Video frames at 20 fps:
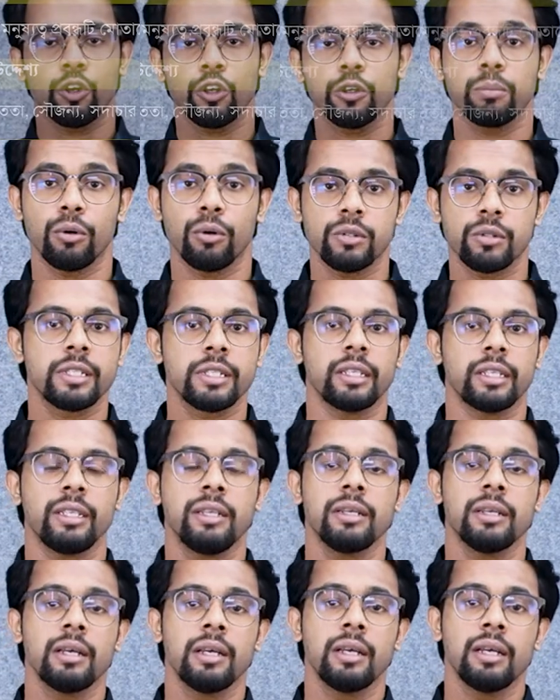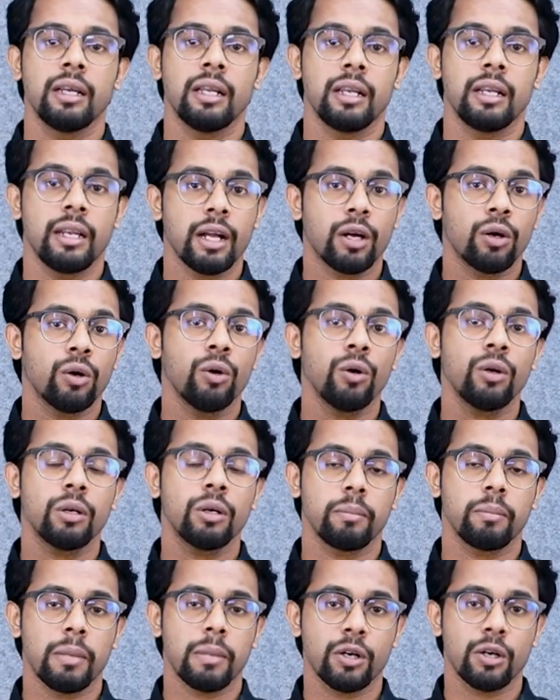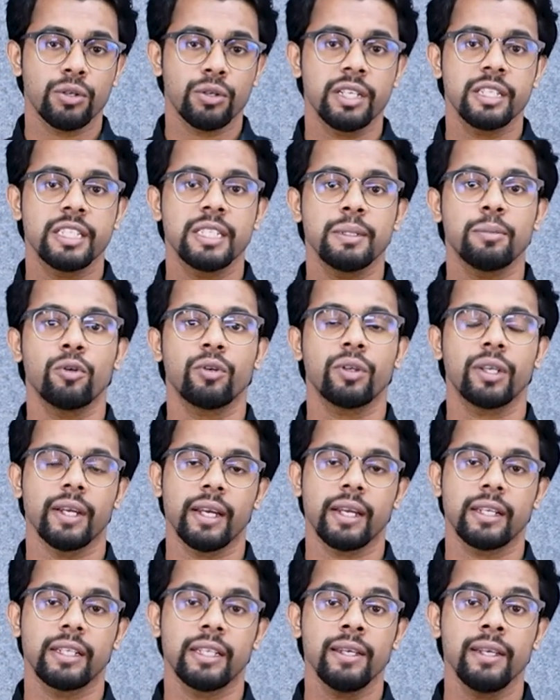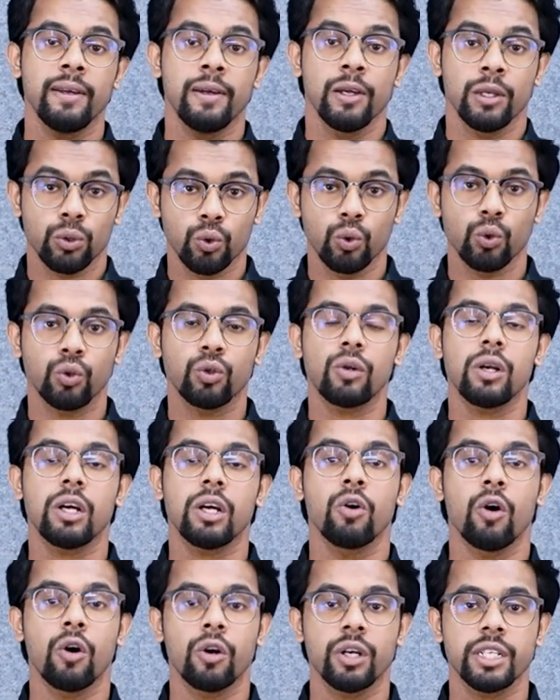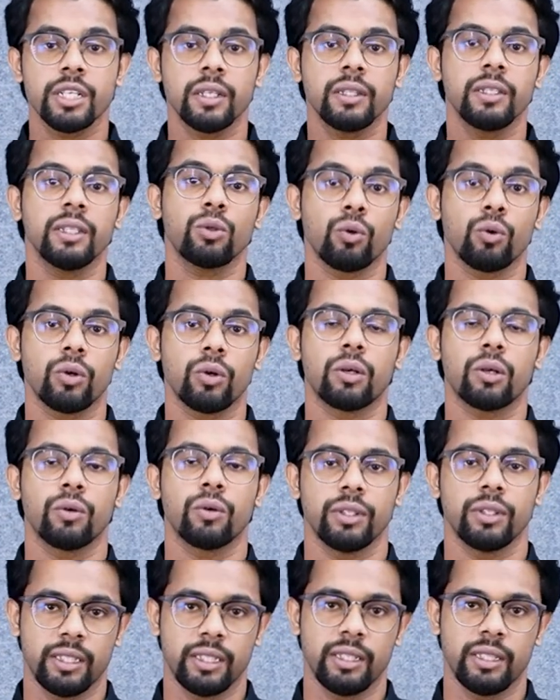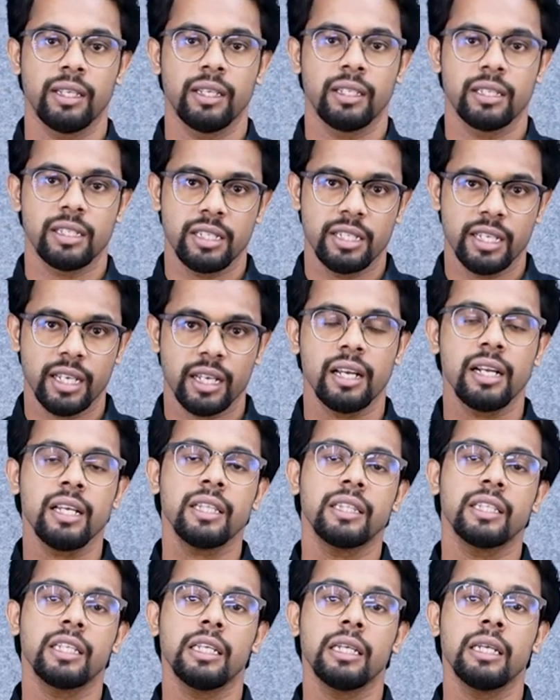বলছেন লেখক মানুষের জীবনকে একটি দোতলা ঘরের সাথে তুলনা করেছেন যেখানে তিনি